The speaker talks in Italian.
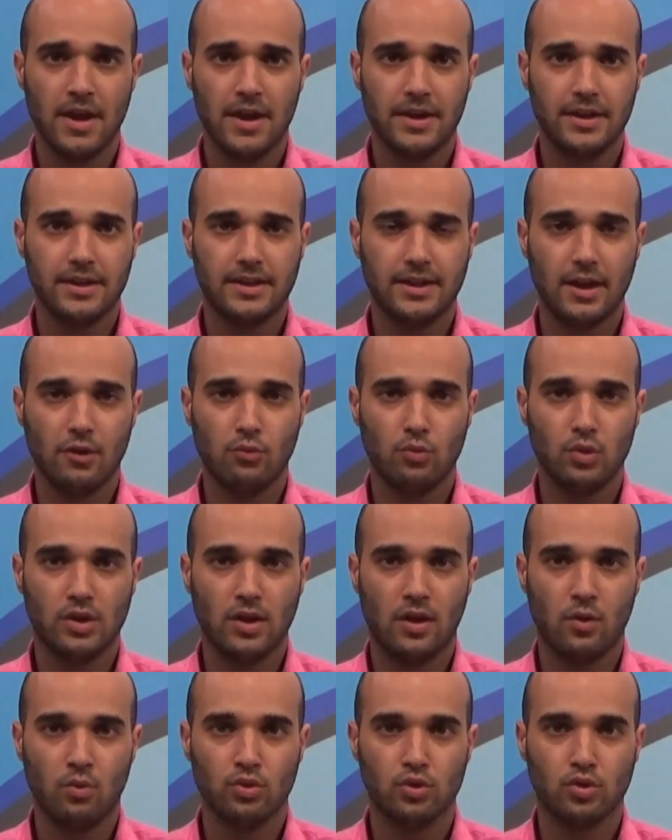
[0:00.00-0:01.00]
in
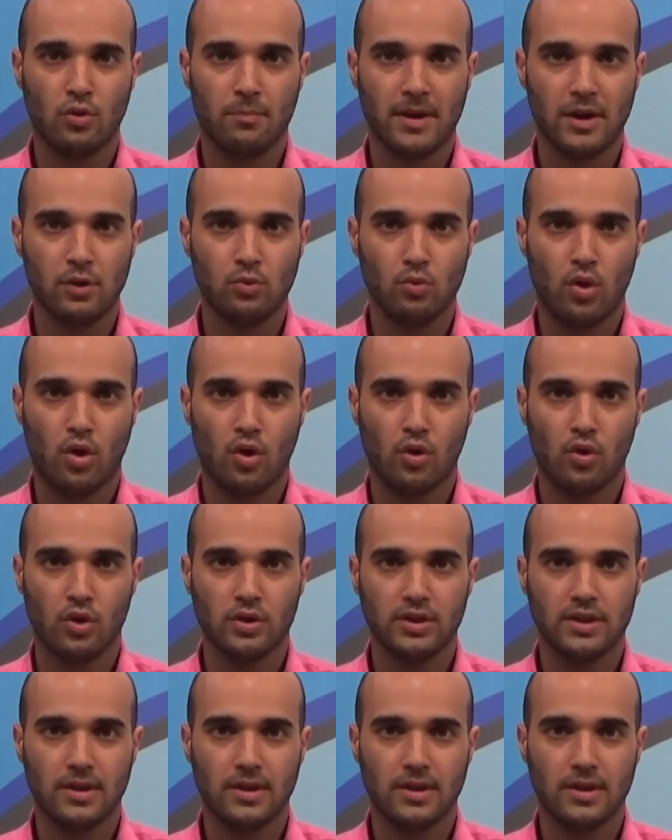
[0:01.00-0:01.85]
seguito a un sopralluogo